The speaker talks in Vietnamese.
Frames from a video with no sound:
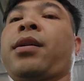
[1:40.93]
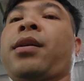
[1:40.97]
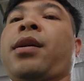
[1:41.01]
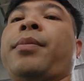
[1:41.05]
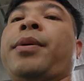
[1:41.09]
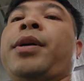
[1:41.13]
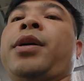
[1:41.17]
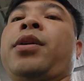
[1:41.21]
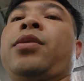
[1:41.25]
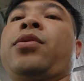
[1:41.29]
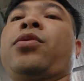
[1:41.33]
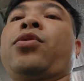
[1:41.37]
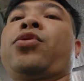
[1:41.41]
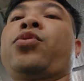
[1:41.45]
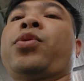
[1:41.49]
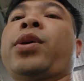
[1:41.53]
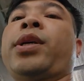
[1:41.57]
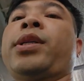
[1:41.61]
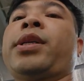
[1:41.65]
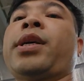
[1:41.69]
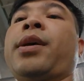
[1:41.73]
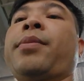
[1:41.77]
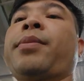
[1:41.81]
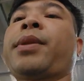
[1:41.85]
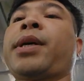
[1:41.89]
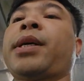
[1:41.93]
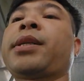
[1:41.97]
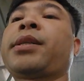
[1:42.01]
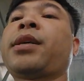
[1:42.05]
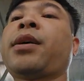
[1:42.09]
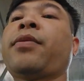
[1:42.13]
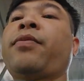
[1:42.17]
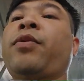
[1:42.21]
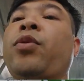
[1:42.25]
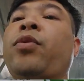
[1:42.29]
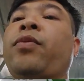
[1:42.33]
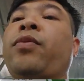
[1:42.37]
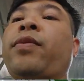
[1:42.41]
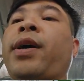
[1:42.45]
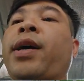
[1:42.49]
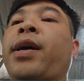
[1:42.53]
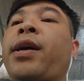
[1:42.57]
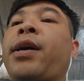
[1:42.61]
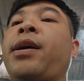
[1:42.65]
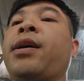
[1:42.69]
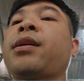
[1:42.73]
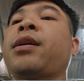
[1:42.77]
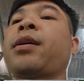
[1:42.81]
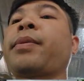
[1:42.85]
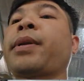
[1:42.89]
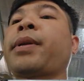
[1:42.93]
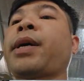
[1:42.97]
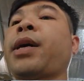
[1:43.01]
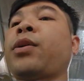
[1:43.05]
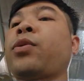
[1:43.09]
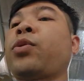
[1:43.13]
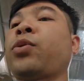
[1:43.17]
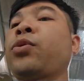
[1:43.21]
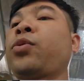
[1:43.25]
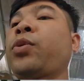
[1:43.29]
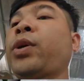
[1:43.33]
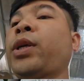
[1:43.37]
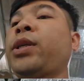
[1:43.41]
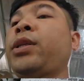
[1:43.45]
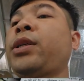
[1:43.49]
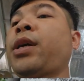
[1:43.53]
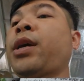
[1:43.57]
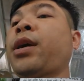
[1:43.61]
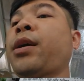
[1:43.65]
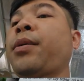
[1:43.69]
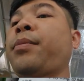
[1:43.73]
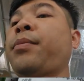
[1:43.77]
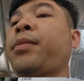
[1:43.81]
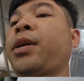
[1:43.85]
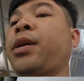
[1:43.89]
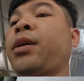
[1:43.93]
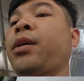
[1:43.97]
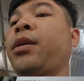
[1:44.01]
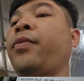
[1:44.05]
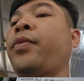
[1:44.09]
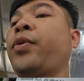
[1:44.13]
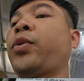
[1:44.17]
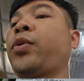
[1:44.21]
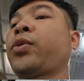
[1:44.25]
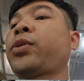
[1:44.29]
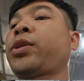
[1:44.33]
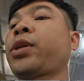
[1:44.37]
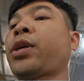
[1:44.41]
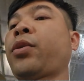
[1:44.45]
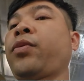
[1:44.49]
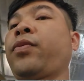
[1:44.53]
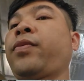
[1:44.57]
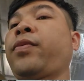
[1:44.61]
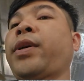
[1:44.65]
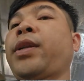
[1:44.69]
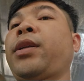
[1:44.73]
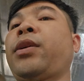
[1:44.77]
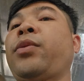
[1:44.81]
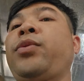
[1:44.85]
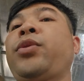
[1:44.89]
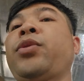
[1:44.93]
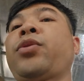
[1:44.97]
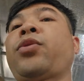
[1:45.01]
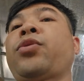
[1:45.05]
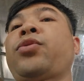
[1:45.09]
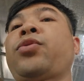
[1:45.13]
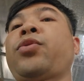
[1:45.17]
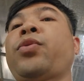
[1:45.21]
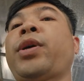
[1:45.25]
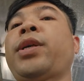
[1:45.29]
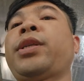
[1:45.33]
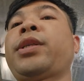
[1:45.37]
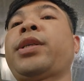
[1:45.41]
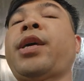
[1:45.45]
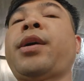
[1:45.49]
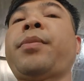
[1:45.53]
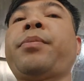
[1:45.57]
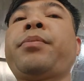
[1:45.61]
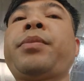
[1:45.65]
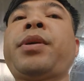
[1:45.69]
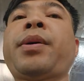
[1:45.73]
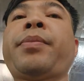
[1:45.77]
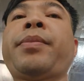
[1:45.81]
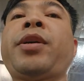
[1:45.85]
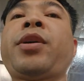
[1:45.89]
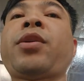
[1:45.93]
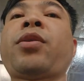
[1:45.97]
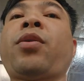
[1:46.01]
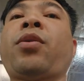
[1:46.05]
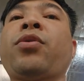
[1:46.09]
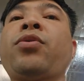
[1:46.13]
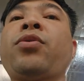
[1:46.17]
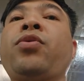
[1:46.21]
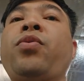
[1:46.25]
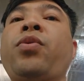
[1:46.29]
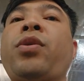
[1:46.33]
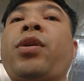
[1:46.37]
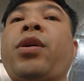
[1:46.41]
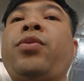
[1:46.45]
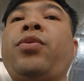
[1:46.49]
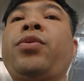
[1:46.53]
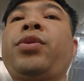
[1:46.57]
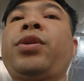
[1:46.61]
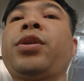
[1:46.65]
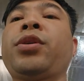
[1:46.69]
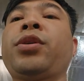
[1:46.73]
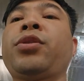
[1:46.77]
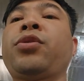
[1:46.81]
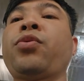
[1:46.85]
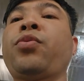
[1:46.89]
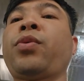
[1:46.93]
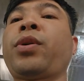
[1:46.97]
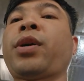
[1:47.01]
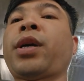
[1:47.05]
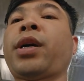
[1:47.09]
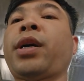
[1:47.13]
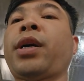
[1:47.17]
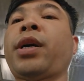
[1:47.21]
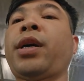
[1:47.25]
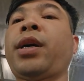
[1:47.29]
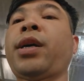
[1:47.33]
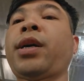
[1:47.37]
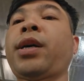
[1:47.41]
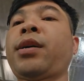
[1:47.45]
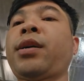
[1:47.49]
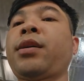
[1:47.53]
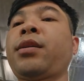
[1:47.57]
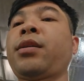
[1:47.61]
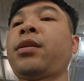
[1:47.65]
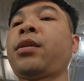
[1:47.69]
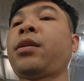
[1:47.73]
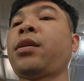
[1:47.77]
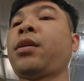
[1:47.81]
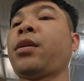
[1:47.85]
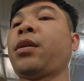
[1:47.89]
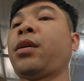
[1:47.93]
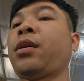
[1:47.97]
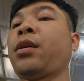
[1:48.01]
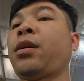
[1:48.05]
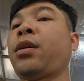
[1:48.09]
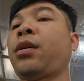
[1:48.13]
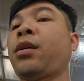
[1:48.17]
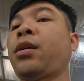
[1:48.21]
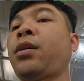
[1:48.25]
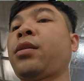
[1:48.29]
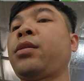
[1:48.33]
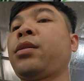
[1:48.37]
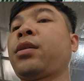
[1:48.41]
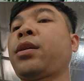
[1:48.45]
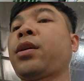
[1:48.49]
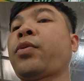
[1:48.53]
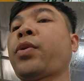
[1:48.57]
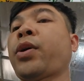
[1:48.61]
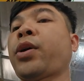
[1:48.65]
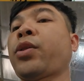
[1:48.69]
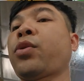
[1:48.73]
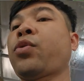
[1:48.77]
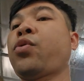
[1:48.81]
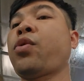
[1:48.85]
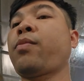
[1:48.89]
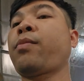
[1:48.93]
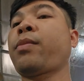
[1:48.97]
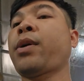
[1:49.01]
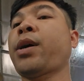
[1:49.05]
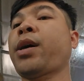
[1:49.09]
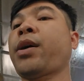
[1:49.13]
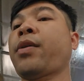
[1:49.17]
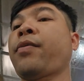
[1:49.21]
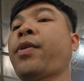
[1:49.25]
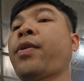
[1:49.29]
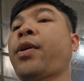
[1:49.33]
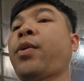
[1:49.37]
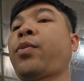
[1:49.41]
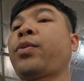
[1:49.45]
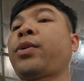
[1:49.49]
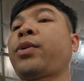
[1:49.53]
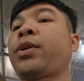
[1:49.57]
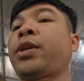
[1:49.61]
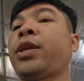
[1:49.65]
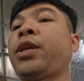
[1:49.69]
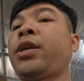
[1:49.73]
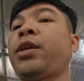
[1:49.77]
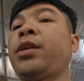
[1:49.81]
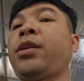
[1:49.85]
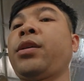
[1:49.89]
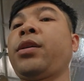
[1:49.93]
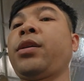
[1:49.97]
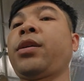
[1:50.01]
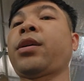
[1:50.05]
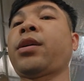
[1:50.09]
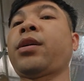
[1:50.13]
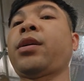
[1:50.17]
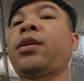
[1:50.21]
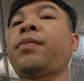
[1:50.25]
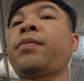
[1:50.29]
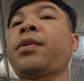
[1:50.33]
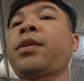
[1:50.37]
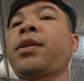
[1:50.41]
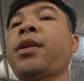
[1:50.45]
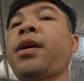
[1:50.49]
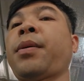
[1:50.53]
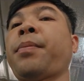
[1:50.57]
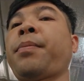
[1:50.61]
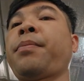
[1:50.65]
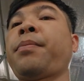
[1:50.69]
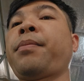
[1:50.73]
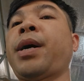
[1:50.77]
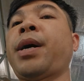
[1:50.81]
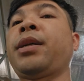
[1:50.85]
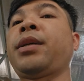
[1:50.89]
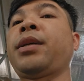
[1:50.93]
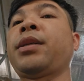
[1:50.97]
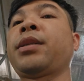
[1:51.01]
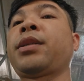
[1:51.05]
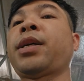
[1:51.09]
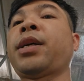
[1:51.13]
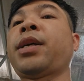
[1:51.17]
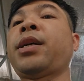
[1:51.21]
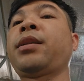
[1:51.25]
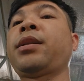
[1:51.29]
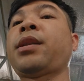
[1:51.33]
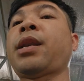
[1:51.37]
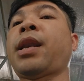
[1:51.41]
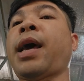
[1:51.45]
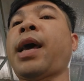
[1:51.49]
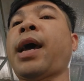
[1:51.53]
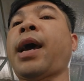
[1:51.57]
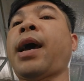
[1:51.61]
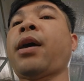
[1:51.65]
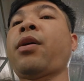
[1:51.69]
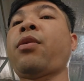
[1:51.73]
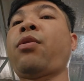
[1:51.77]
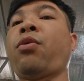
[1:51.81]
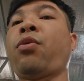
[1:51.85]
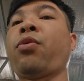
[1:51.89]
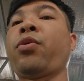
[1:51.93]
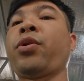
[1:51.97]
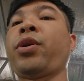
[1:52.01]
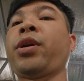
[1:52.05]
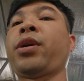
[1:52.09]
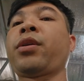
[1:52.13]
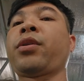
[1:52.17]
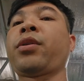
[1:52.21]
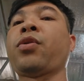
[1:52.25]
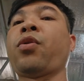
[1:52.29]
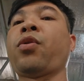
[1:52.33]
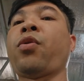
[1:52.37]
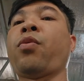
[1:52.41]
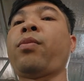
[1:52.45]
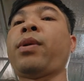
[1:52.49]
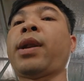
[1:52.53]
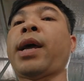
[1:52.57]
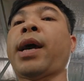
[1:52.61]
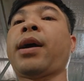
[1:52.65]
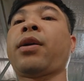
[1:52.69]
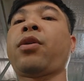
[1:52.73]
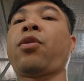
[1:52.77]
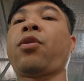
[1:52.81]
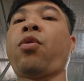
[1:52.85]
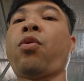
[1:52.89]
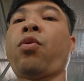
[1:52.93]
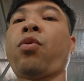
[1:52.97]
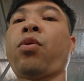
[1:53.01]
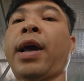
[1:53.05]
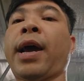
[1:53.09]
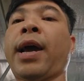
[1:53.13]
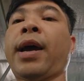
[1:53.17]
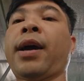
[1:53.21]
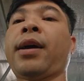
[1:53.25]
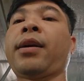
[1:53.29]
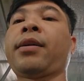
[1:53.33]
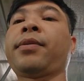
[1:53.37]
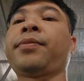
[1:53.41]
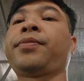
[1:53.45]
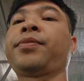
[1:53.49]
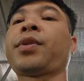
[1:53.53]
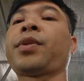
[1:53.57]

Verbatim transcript: Cảm ơn cô chú anh chị em đã xem video và hẹn gặp lại cô chú anh chị em ở video sau. Và nếu như cô chú anh chị em nhà mình có nhu cầu sử dụng cái những cái loại thuốc mà phòng trị những cái nấm bệnh trên lá hồi, đốm lá, khô lá,